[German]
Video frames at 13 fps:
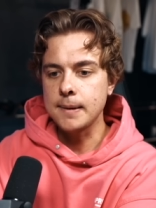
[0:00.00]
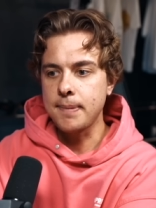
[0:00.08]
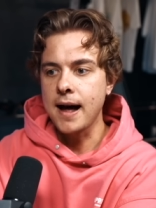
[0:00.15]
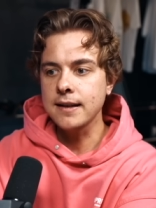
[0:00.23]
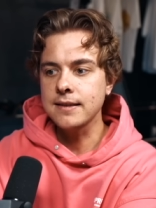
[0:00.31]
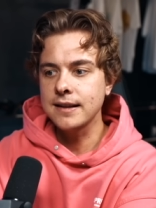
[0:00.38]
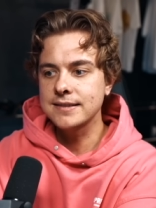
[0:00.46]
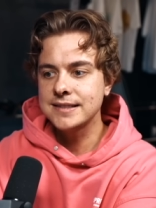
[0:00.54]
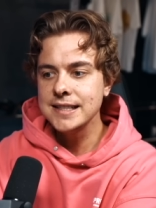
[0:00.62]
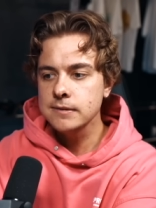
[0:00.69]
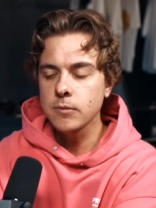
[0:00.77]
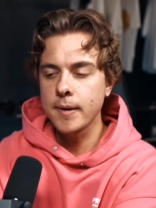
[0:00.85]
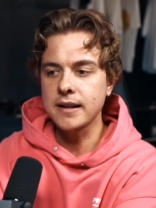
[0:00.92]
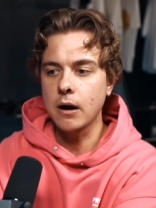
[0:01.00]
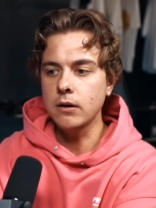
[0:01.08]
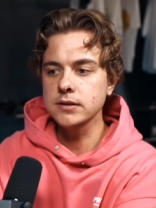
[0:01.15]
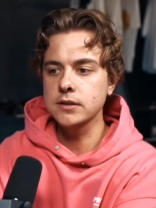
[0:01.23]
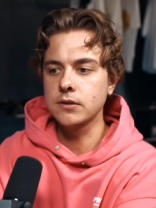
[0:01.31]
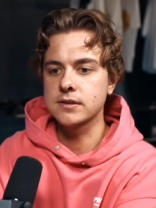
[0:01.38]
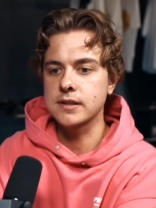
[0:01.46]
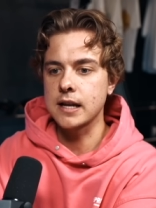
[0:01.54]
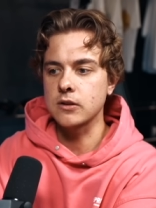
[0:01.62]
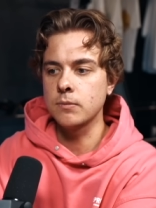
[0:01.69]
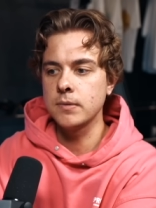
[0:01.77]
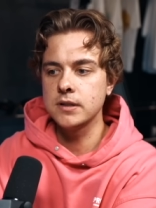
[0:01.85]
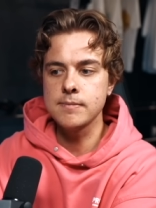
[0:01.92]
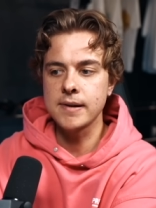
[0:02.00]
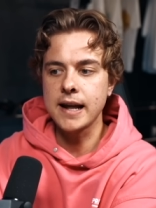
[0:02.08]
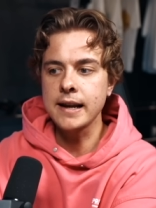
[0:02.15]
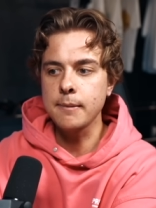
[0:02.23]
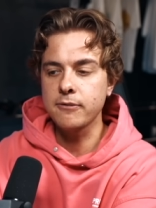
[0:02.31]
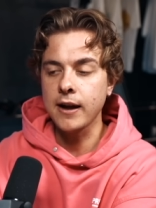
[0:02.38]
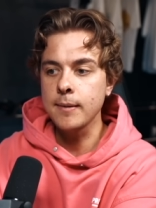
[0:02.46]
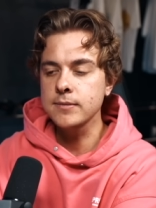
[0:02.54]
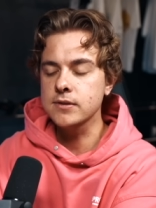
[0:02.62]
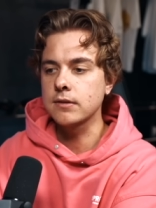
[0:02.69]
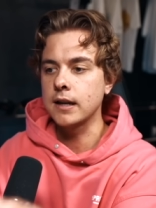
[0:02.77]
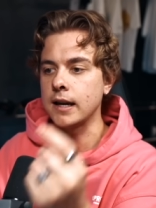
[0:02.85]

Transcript: der Partner diesen Moment ausgenutzt hat, um mit jemand anderem fremd zu